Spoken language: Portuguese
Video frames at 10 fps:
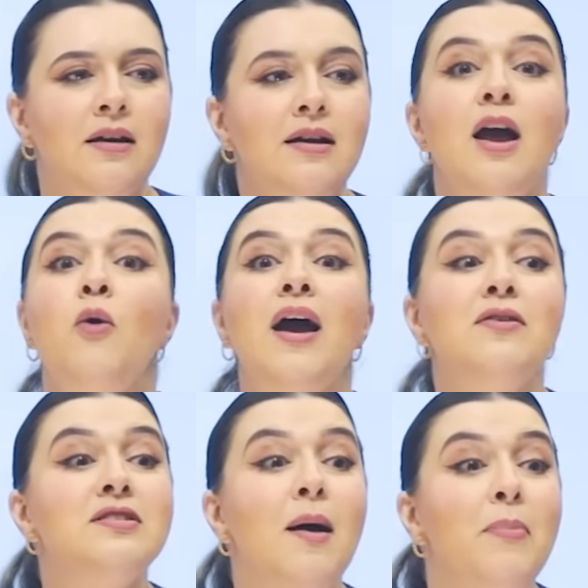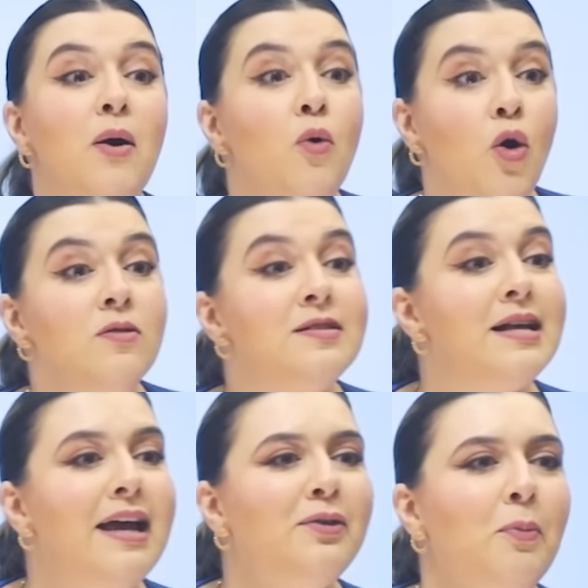Eu quero saber o
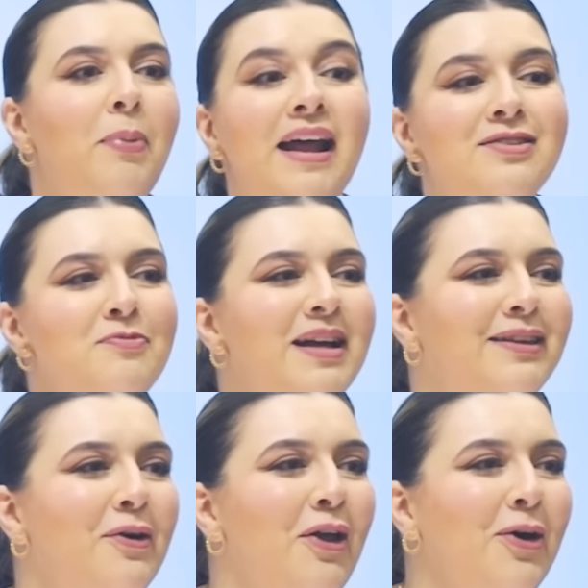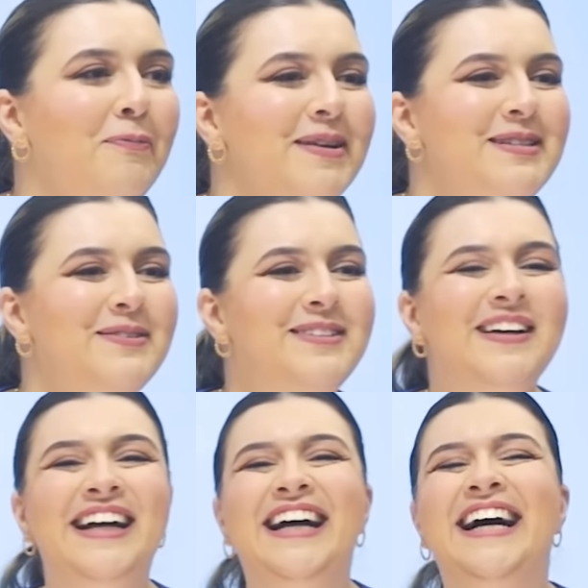conceito. Para de meter o louco pra cima de mim.